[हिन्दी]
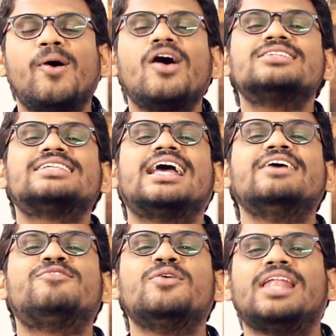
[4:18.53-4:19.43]
बहुत
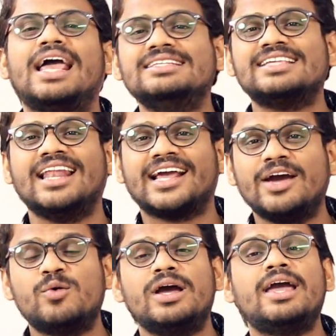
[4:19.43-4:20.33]
सारे फोन लाइन से
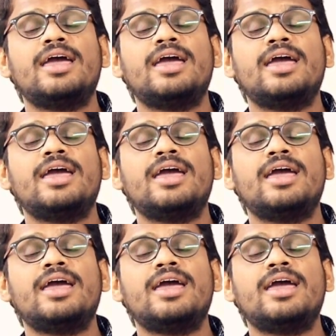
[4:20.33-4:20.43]
लगे हुए